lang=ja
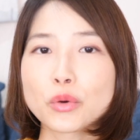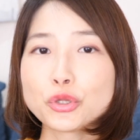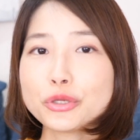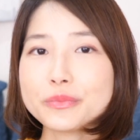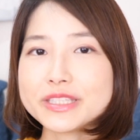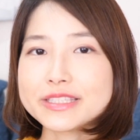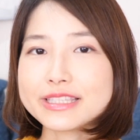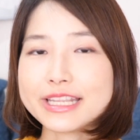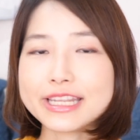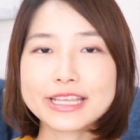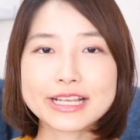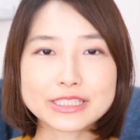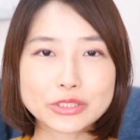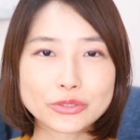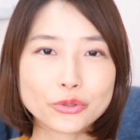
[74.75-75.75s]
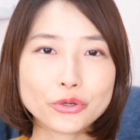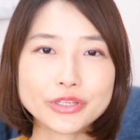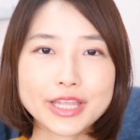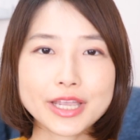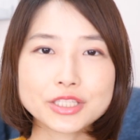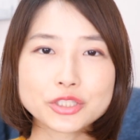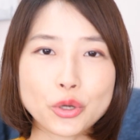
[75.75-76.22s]
このミステリーがすご
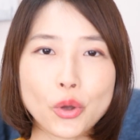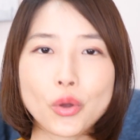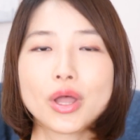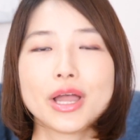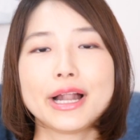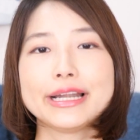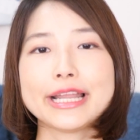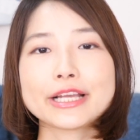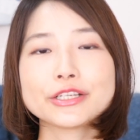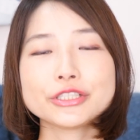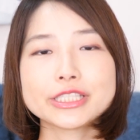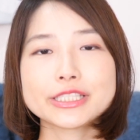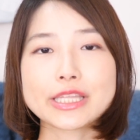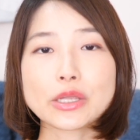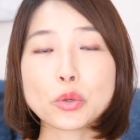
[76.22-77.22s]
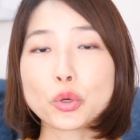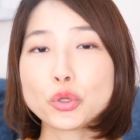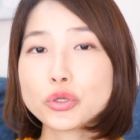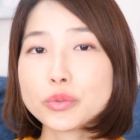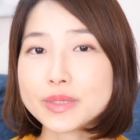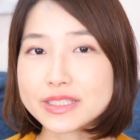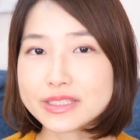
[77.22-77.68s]
い大賞、略してこ
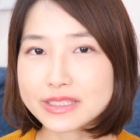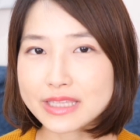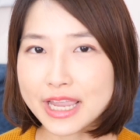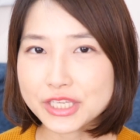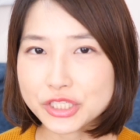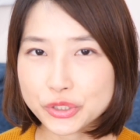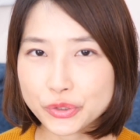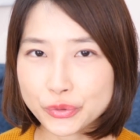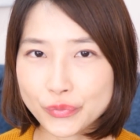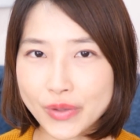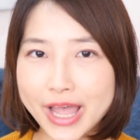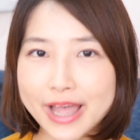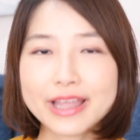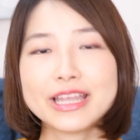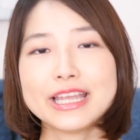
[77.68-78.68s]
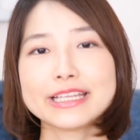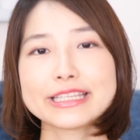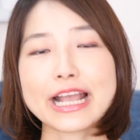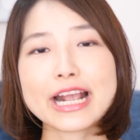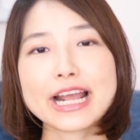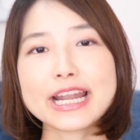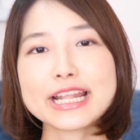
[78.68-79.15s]
のミス大賞は
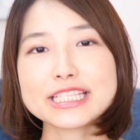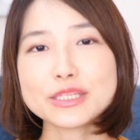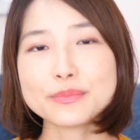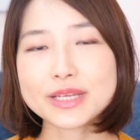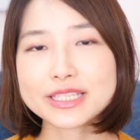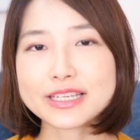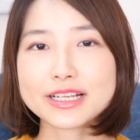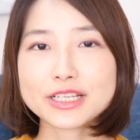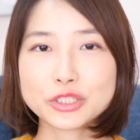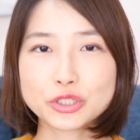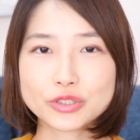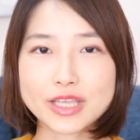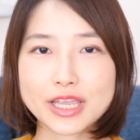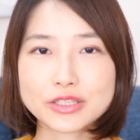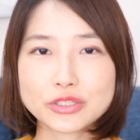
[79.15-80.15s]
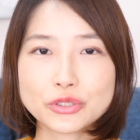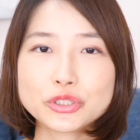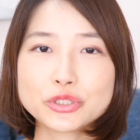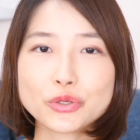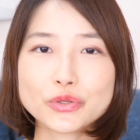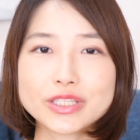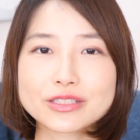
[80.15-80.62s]
宝島社が主催す
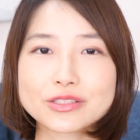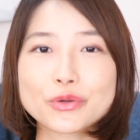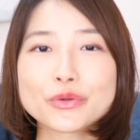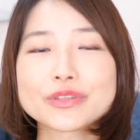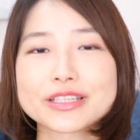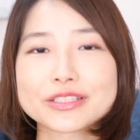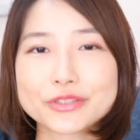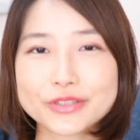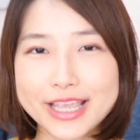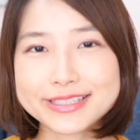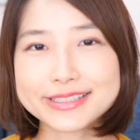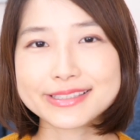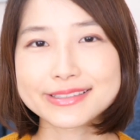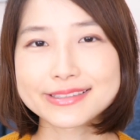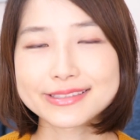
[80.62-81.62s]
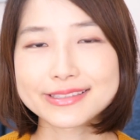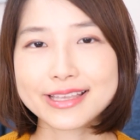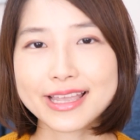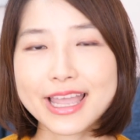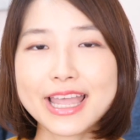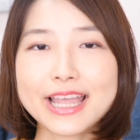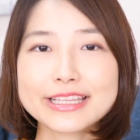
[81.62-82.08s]
る小説コンテストです。
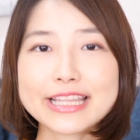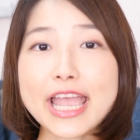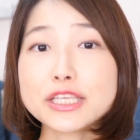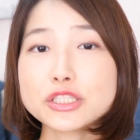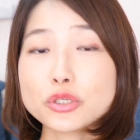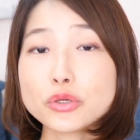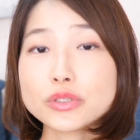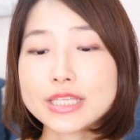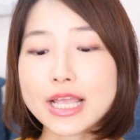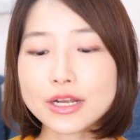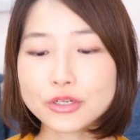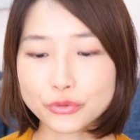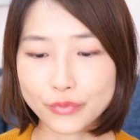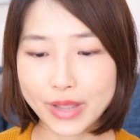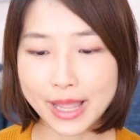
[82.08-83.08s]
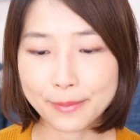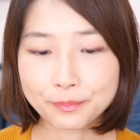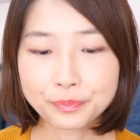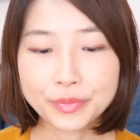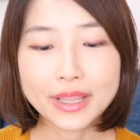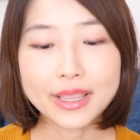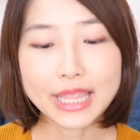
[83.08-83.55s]
大賞ジャンルは
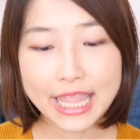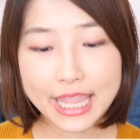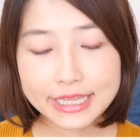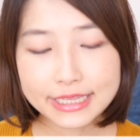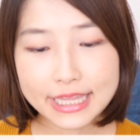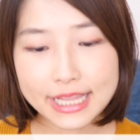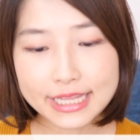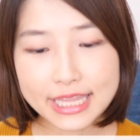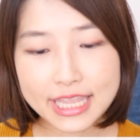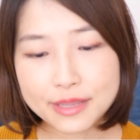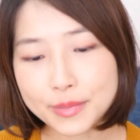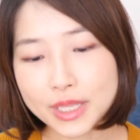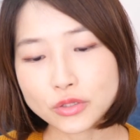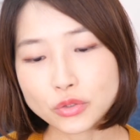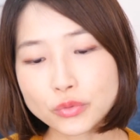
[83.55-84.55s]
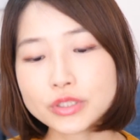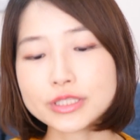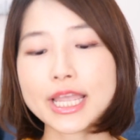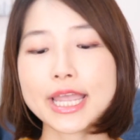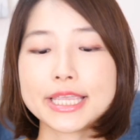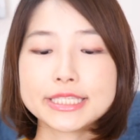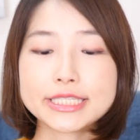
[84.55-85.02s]
エンターテインメントを
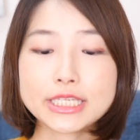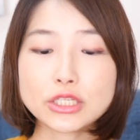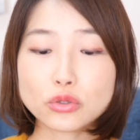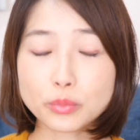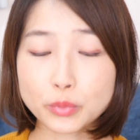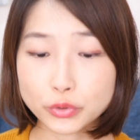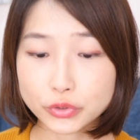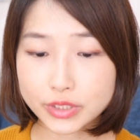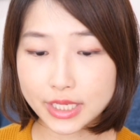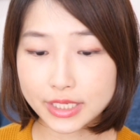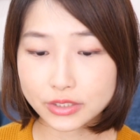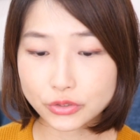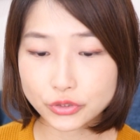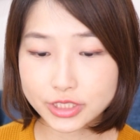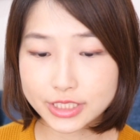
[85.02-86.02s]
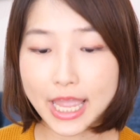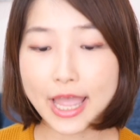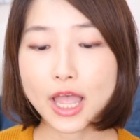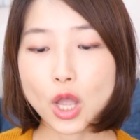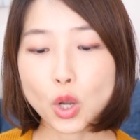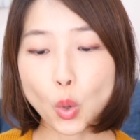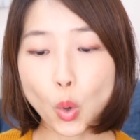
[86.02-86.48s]
第一義の目的とした
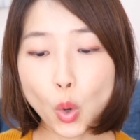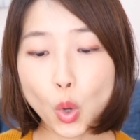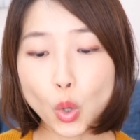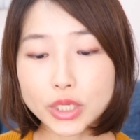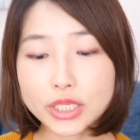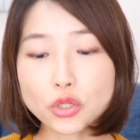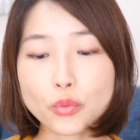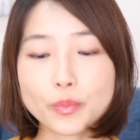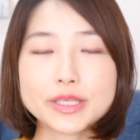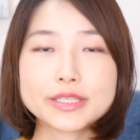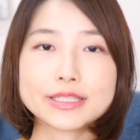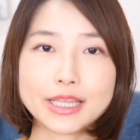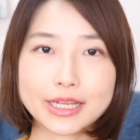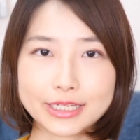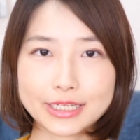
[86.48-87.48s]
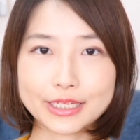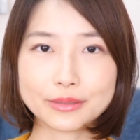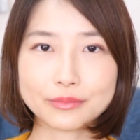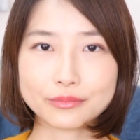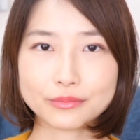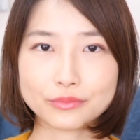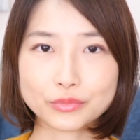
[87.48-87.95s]
講義の
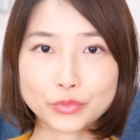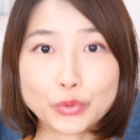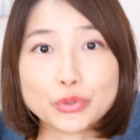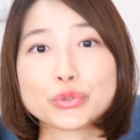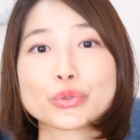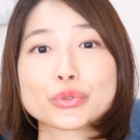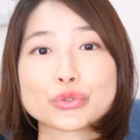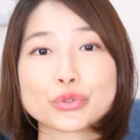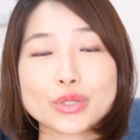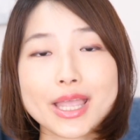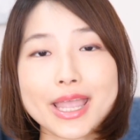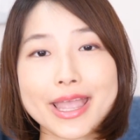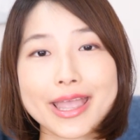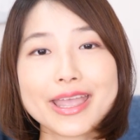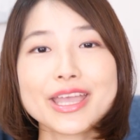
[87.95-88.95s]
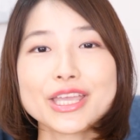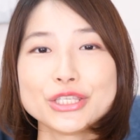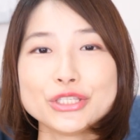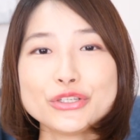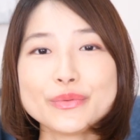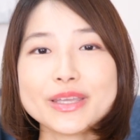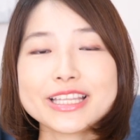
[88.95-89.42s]
ミステリーということで、
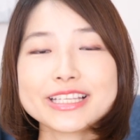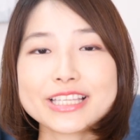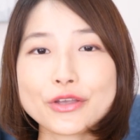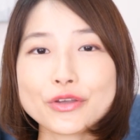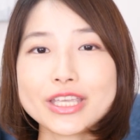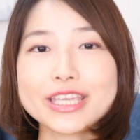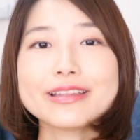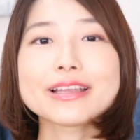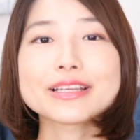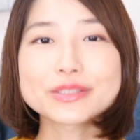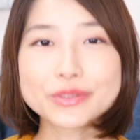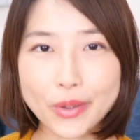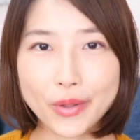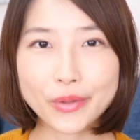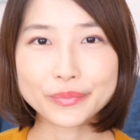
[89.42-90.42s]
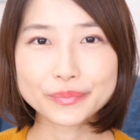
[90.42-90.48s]
有名な作品ですと